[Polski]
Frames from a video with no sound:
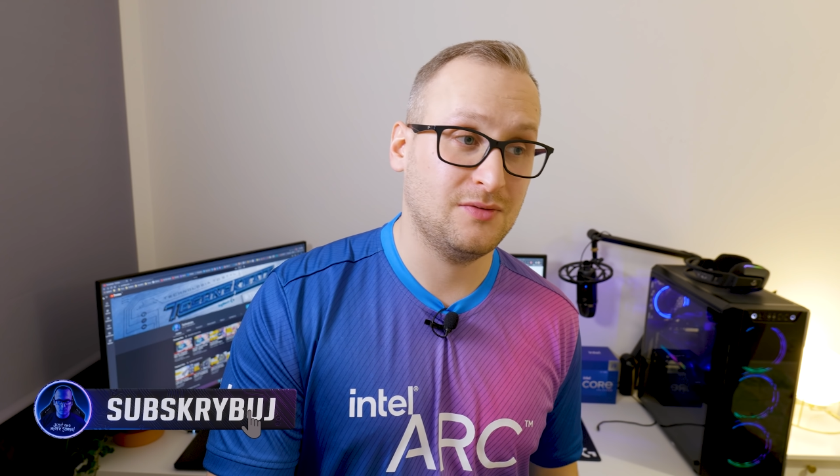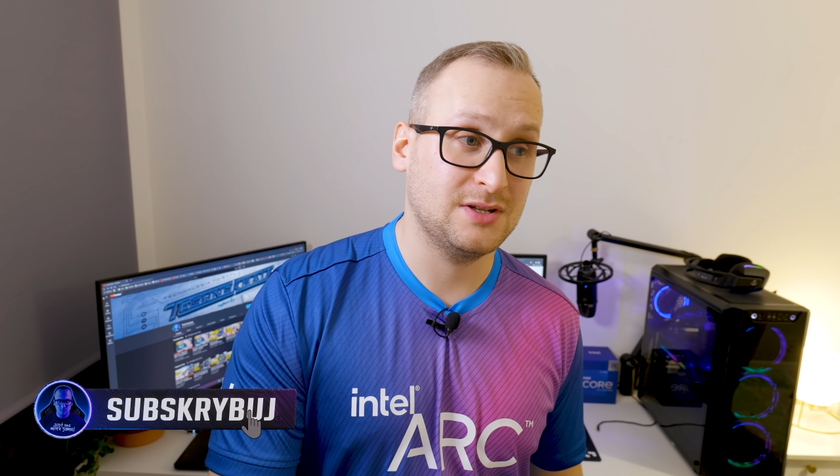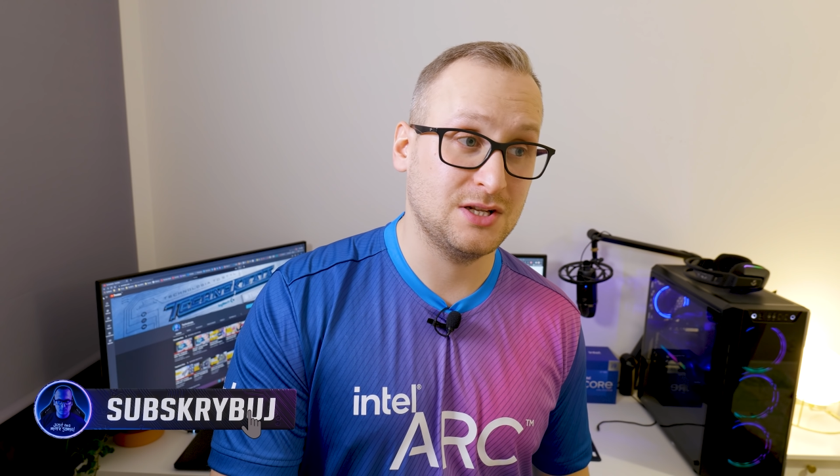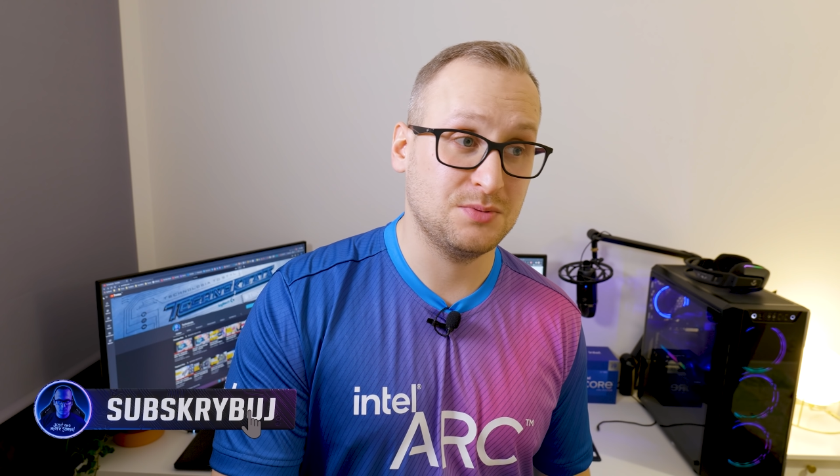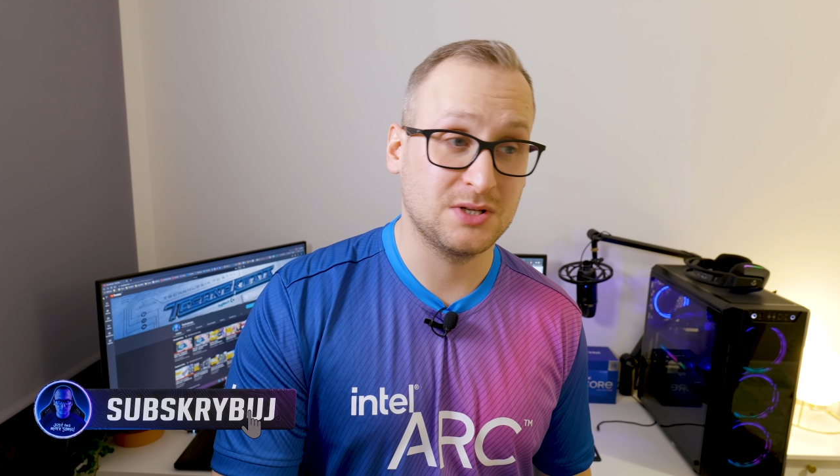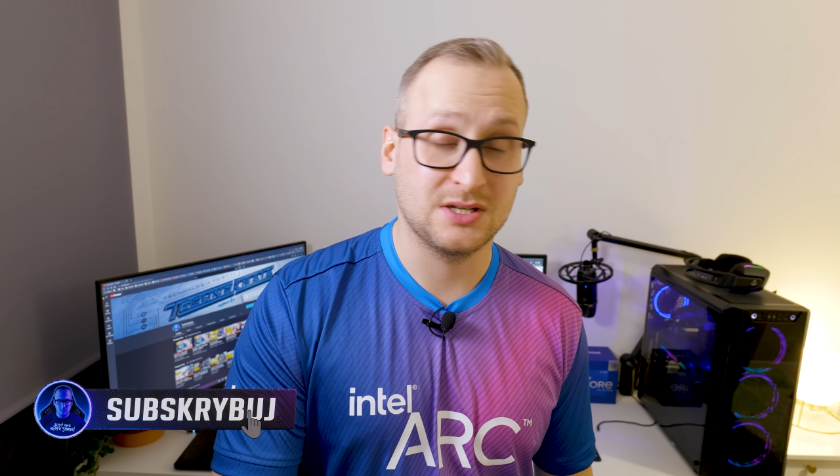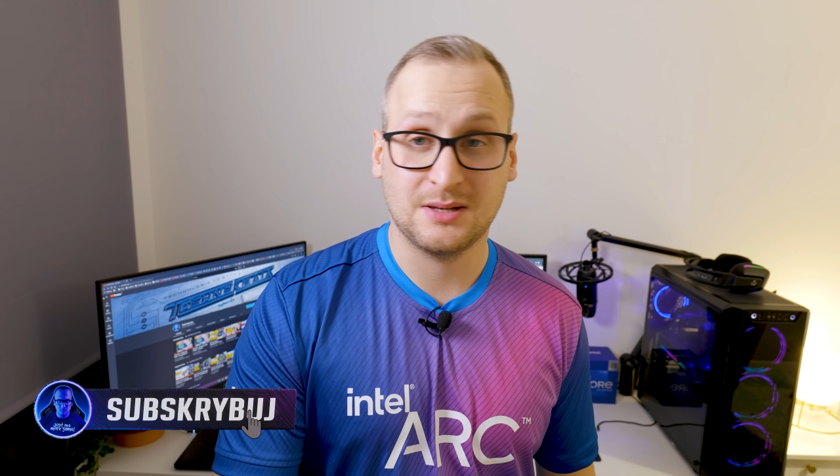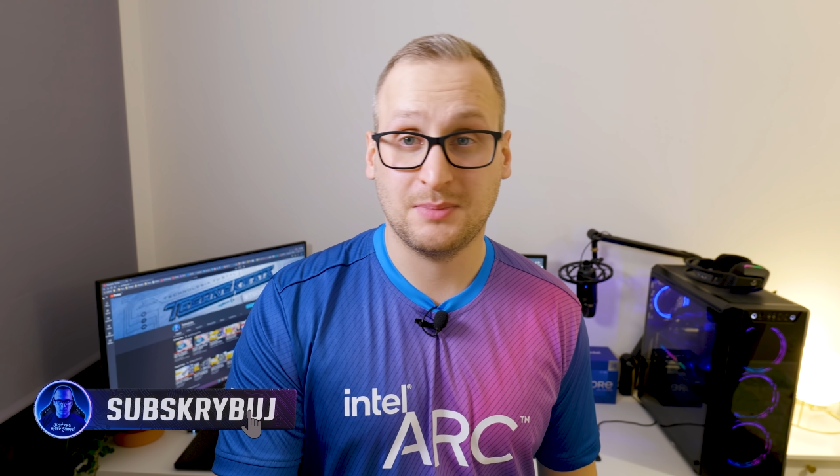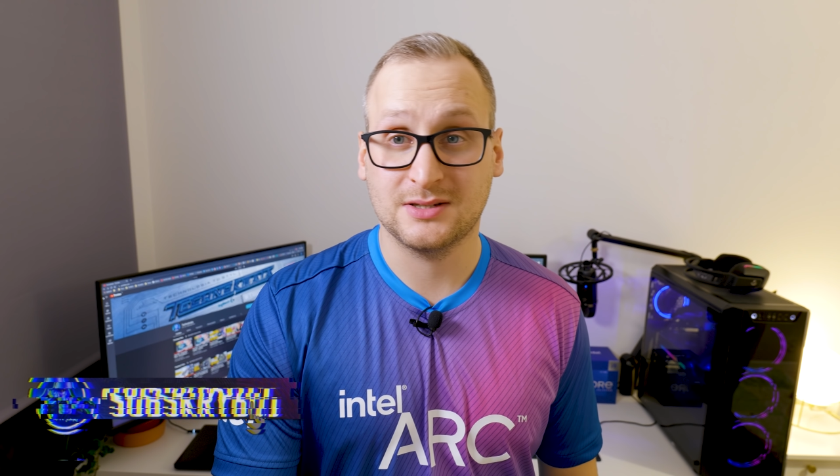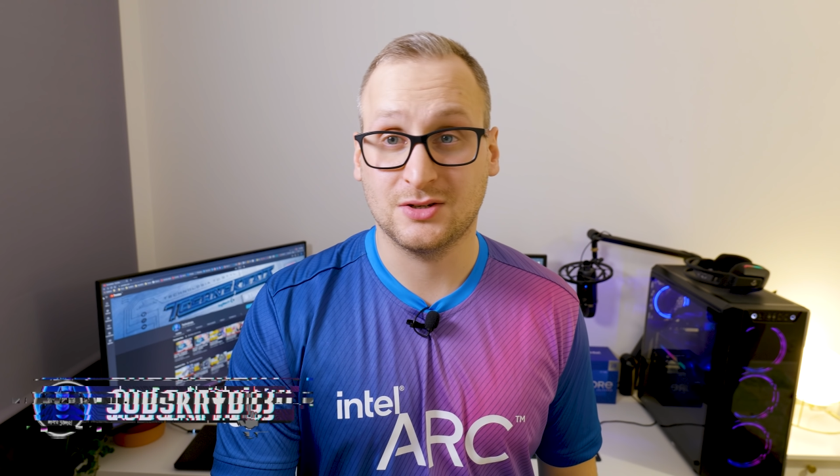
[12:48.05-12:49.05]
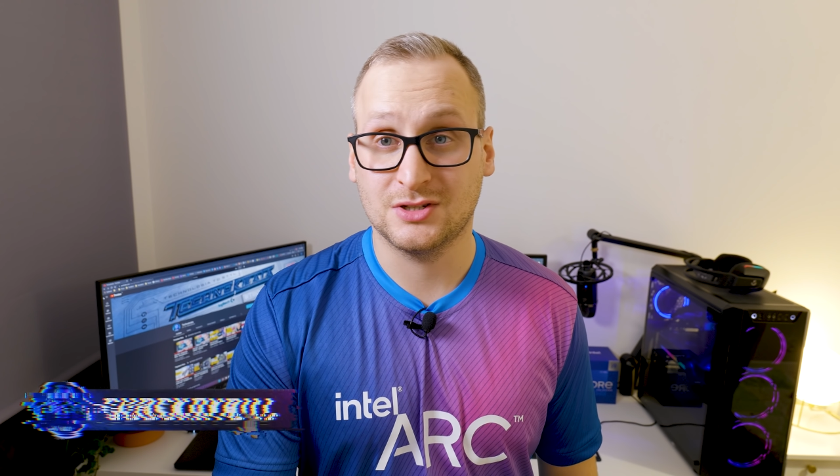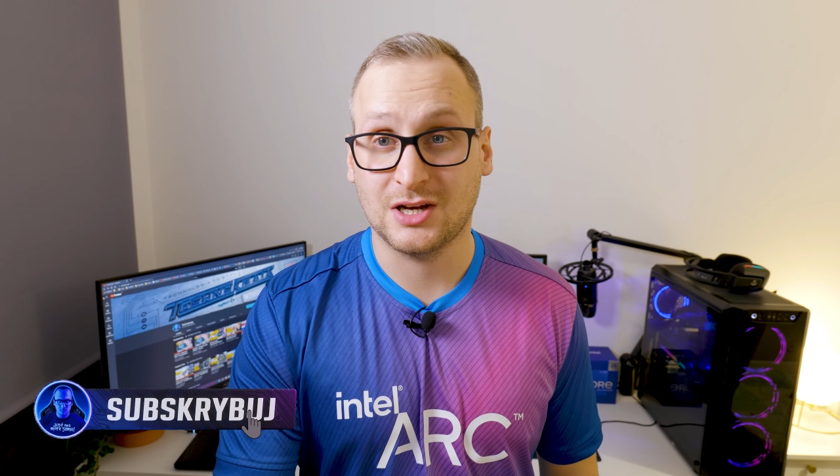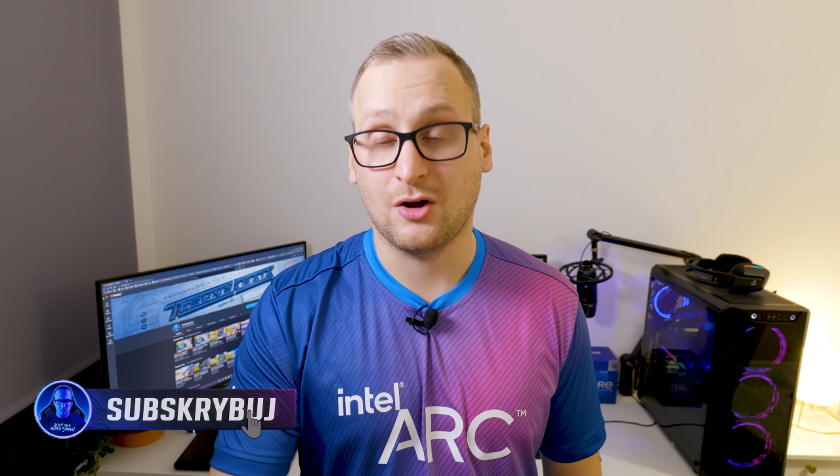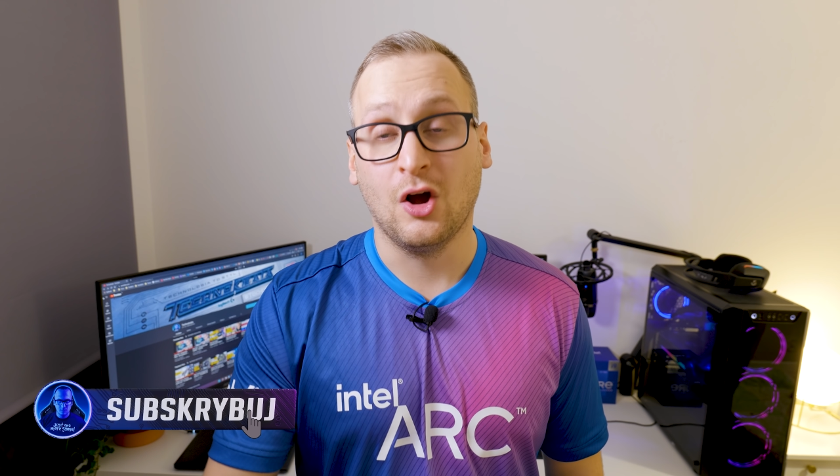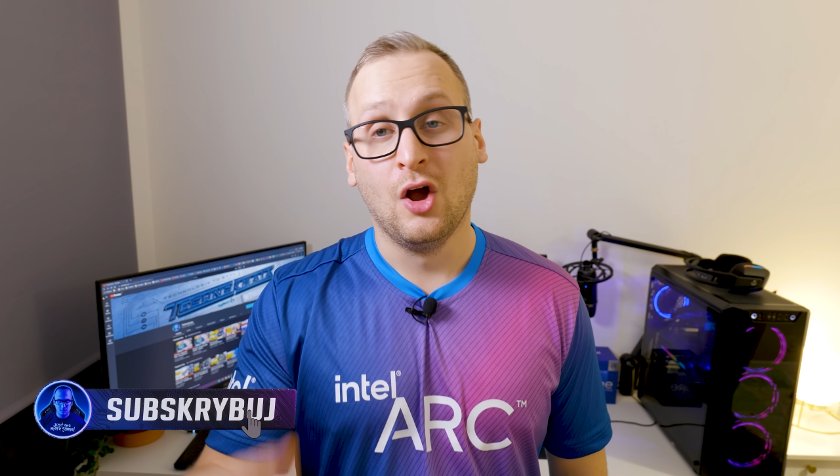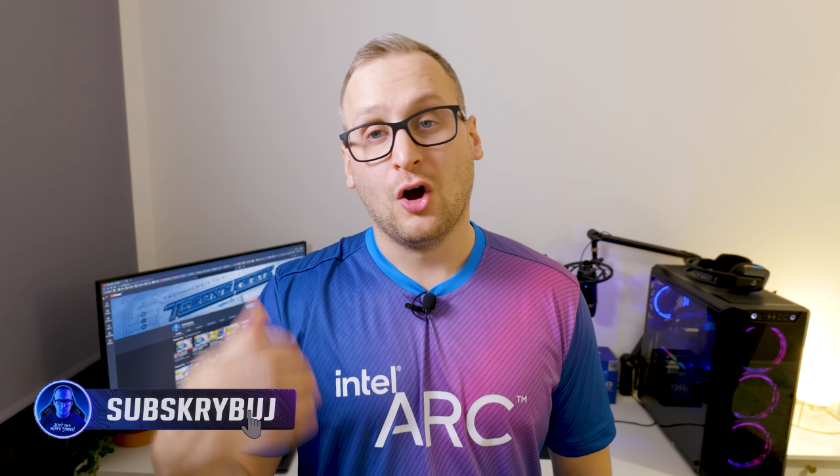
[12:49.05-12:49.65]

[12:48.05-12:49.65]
dowiedzieliśmy się za bardzo niczego.